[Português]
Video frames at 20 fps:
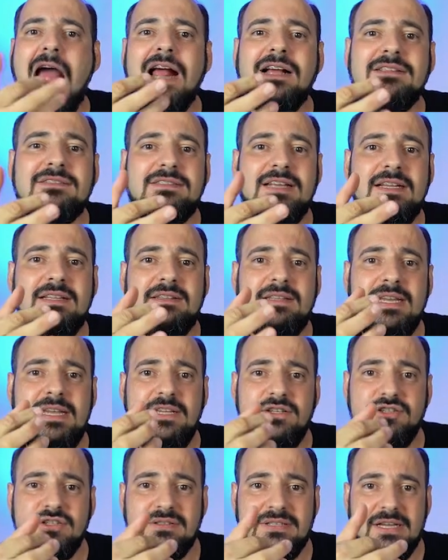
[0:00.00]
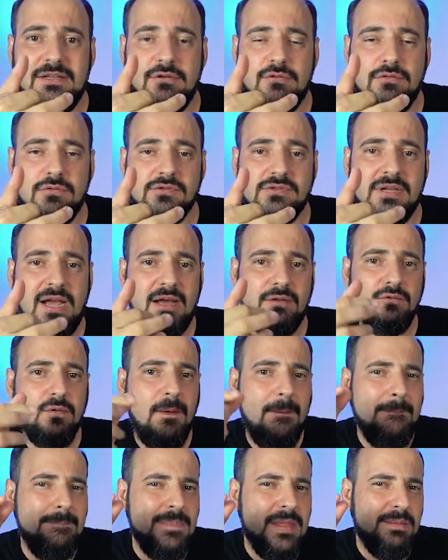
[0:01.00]
Você entende? Dedo
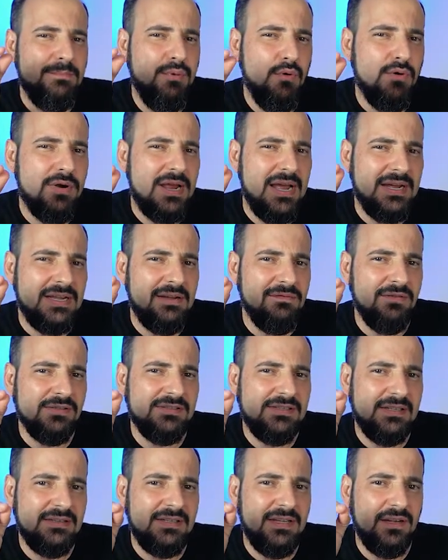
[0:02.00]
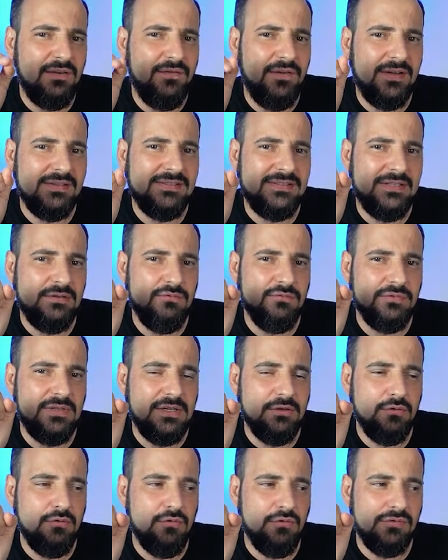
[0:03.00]
cruzado. Por que, que você tem que fazer com o
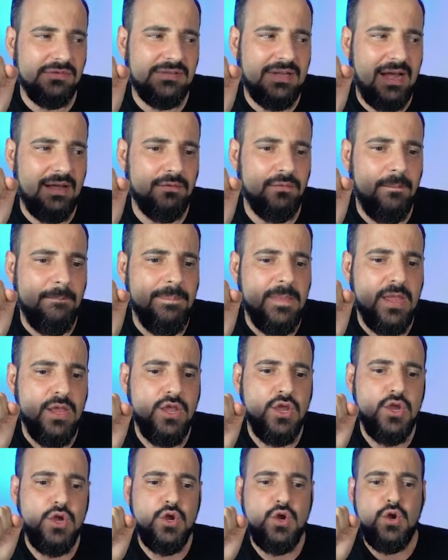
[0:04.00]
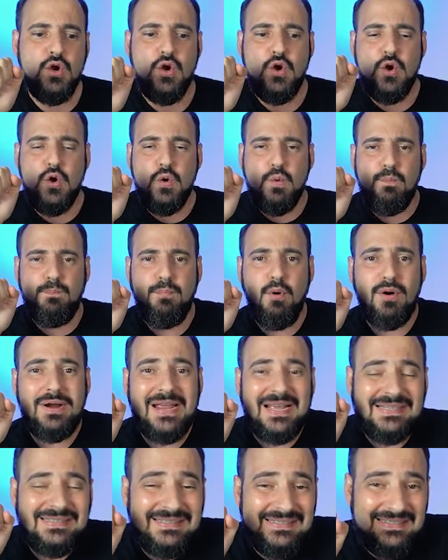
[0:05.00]
dedo cruzado?
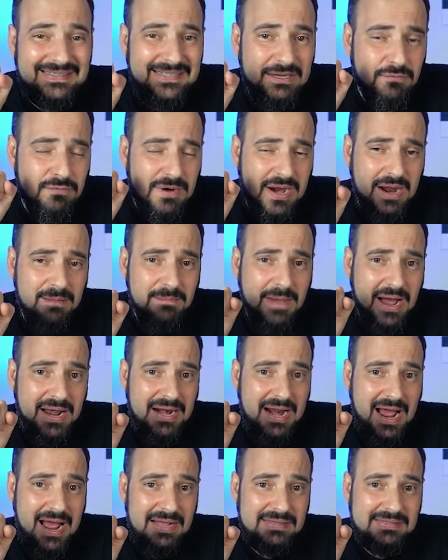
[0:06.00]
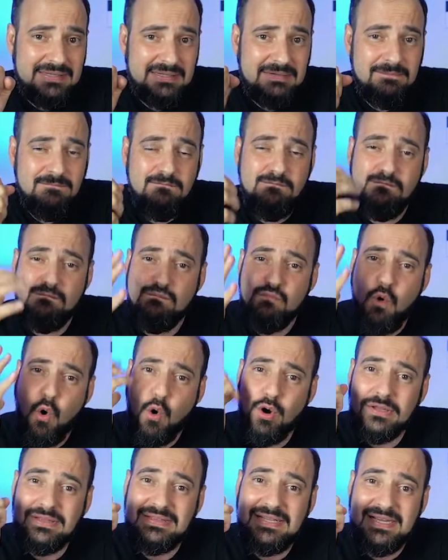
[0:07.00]
Porque se o camarada
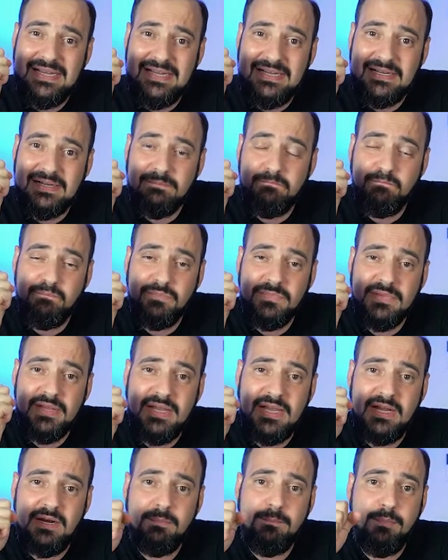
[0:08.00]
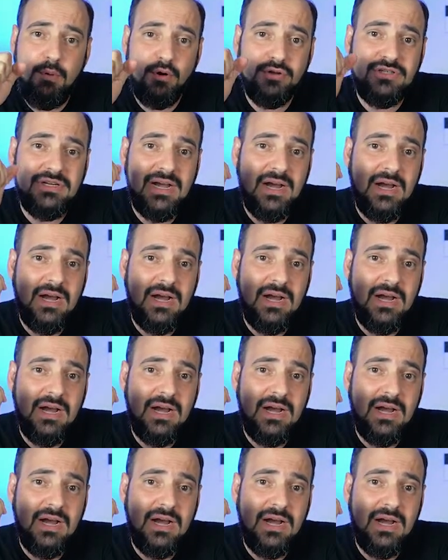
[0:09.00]
morder ele pode